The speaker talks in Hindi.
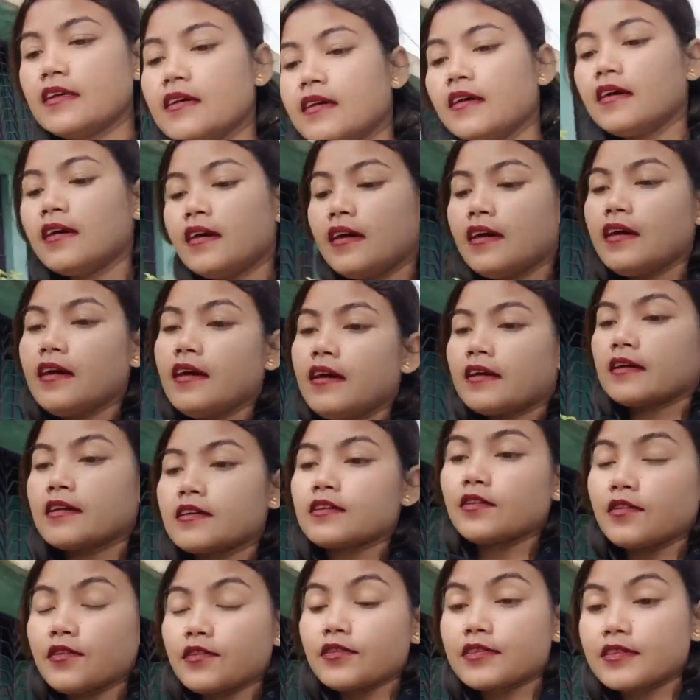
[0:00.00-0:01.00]
है
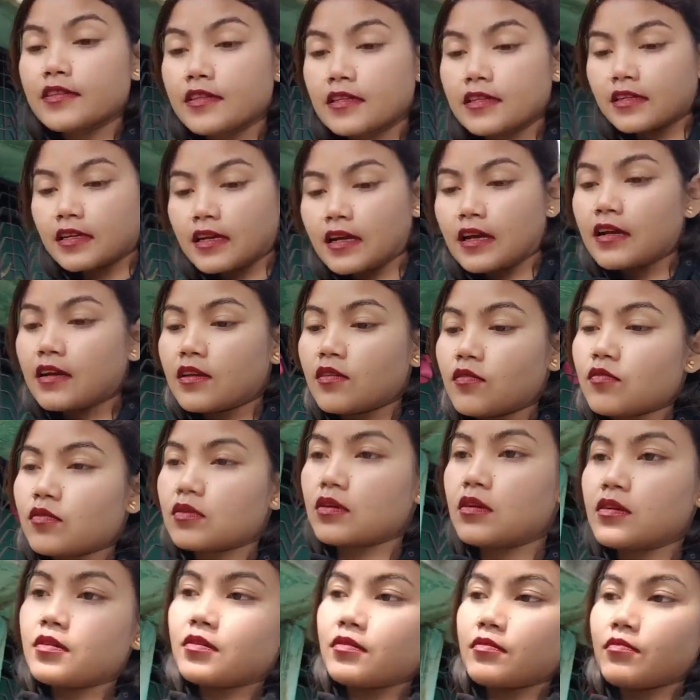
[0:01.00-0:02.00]
प्योर स्किन का
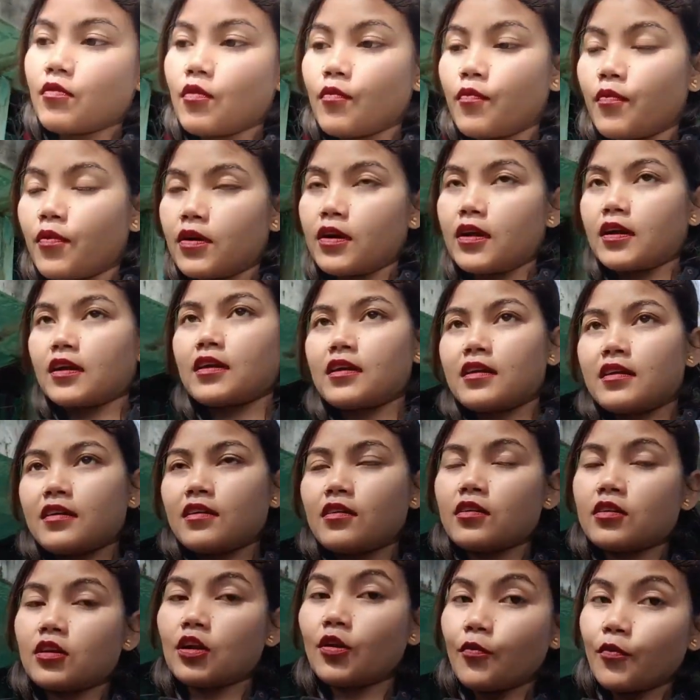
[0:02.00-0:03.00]
क्योंकि वो प्रोडक्ट
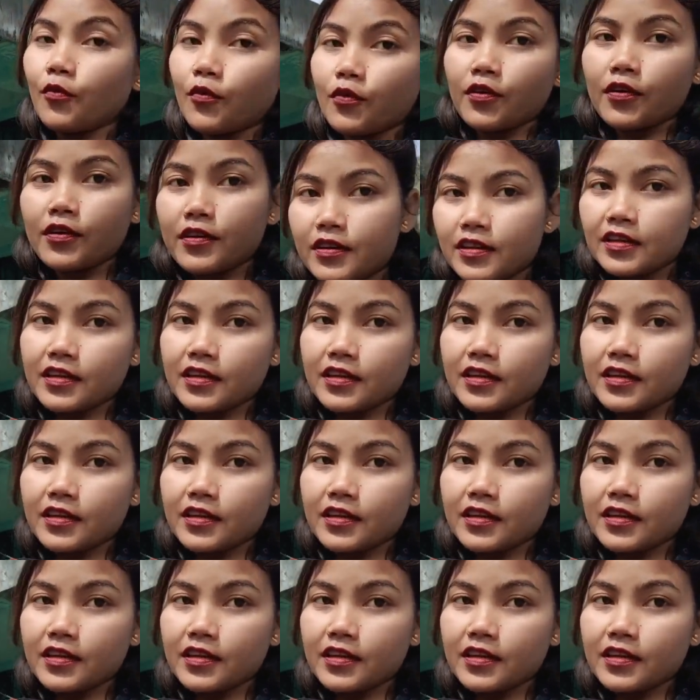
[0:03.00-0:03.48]
ख़त्म हो गई